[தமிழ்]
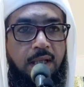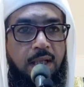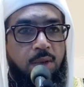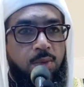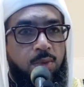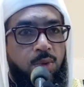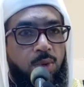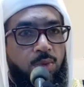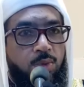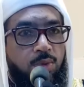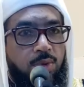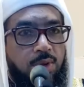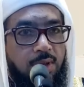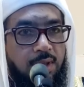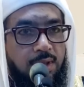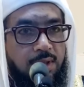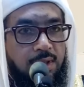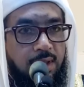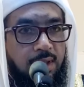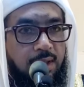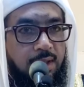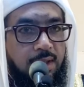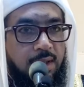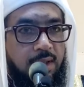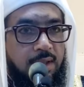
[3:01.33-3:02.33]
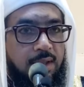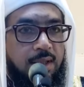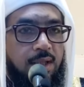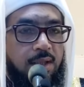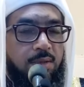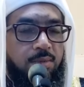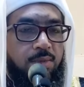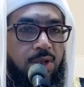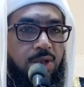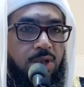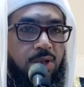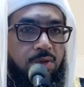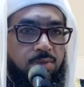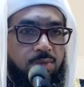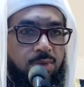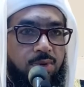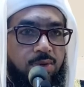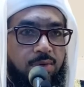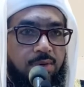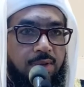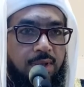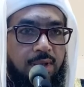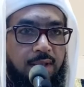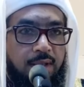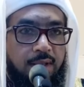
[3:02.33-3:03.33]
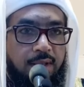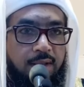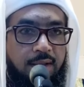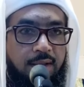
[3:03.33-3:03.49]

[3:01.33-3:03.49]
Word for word: ஏன் ஒவ்வொரு திங்கக்கிழமையும் கூட